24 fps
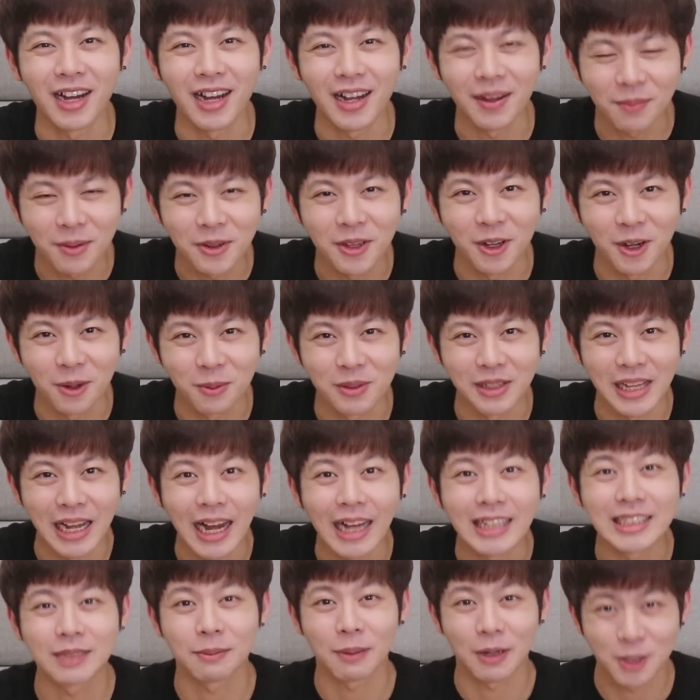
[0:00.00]
한번 여러분 다
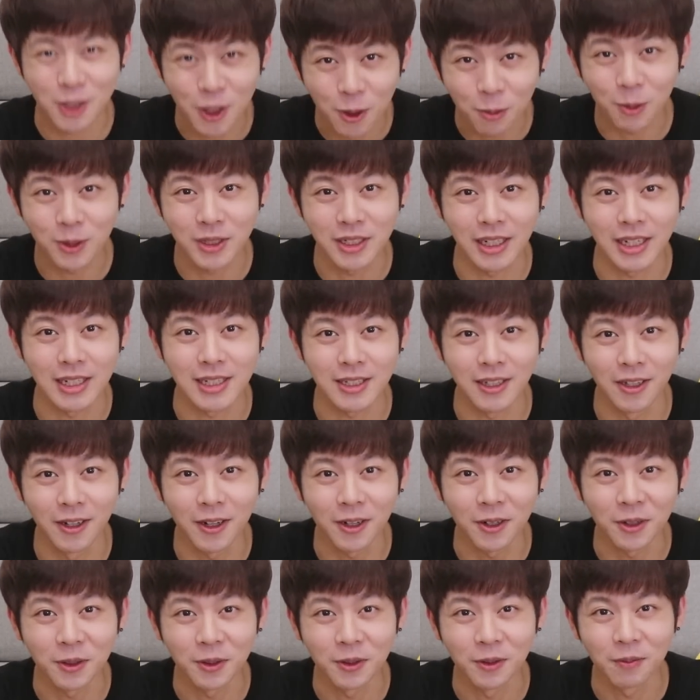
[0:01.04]
같이
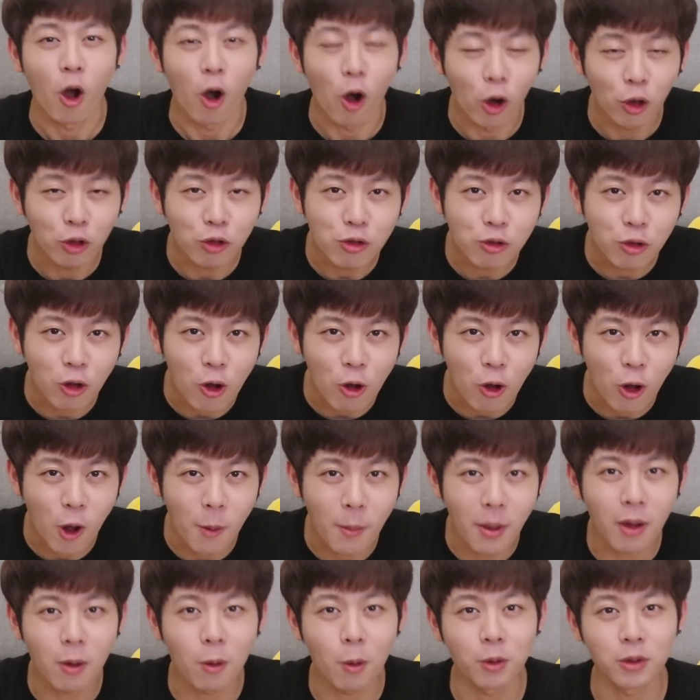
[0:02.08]
맞춰보시겠어요?
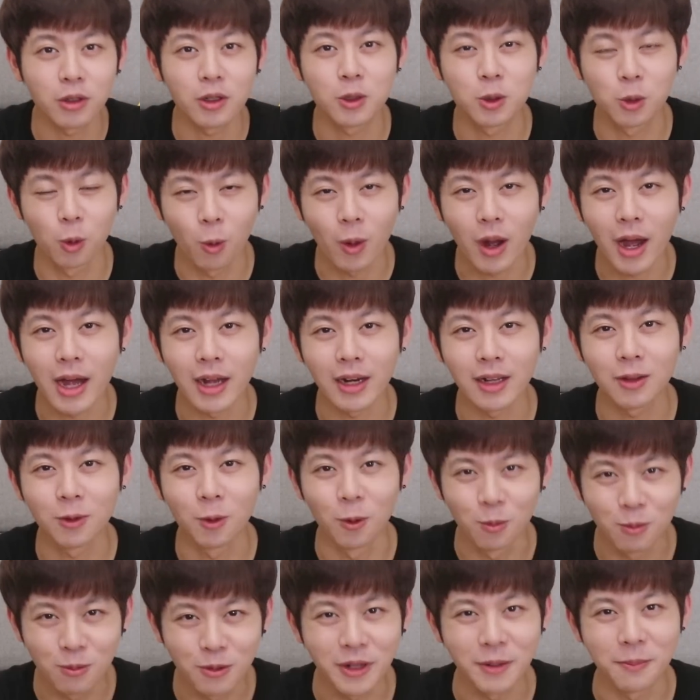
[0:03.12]
어두컴컴한 곳을 좋아하는
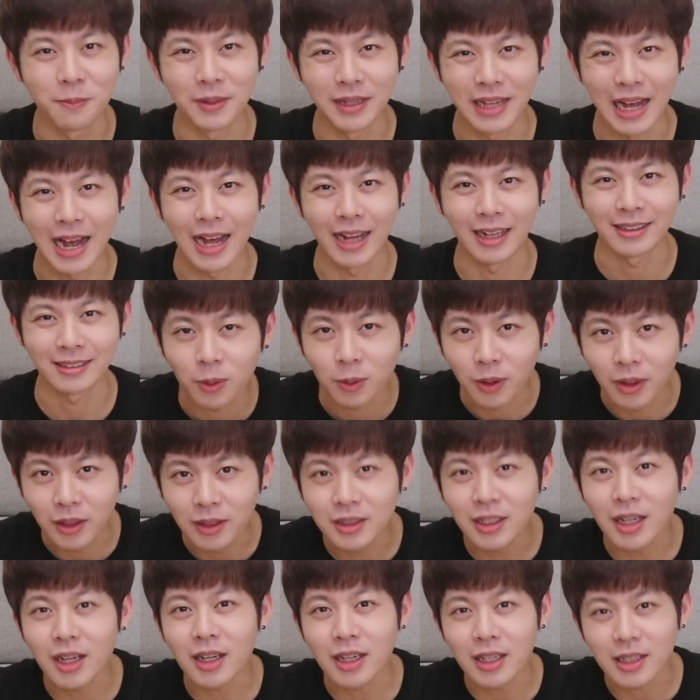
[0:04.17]
동물입니다.
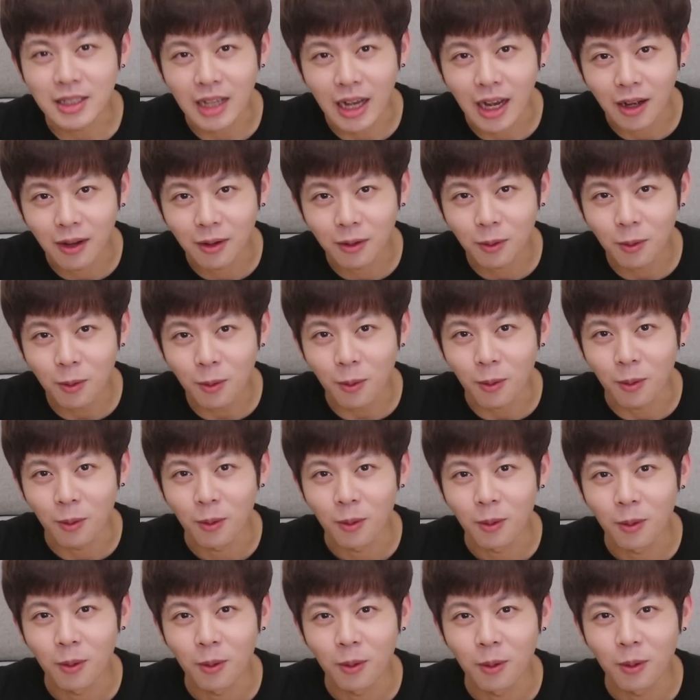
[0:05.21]
굉장히
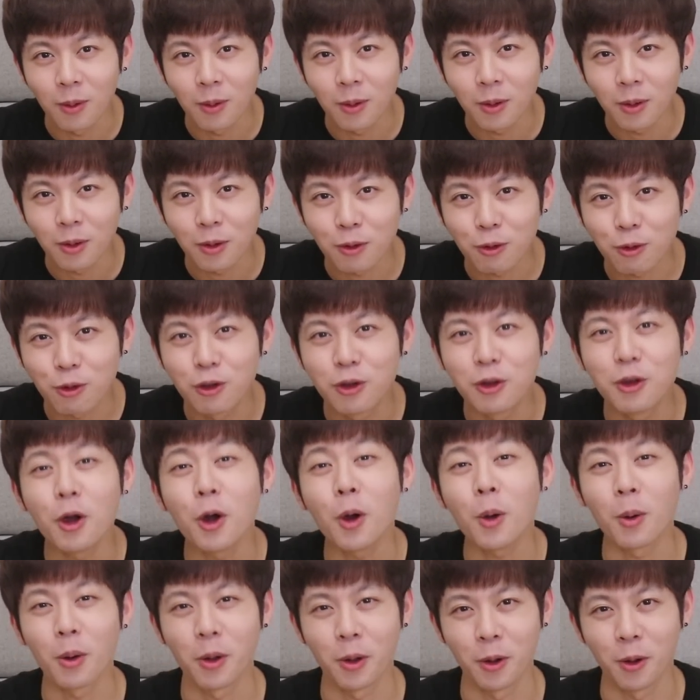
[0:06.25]
작고
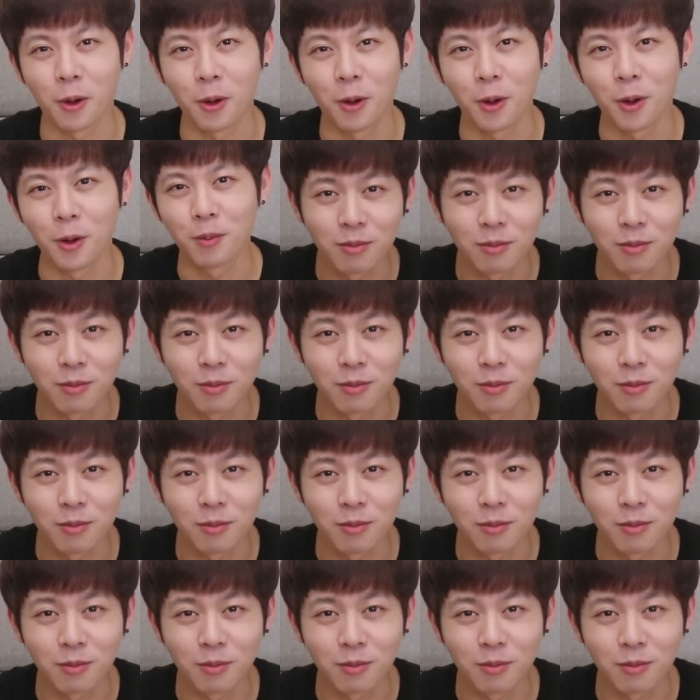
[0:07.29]
귀여워요.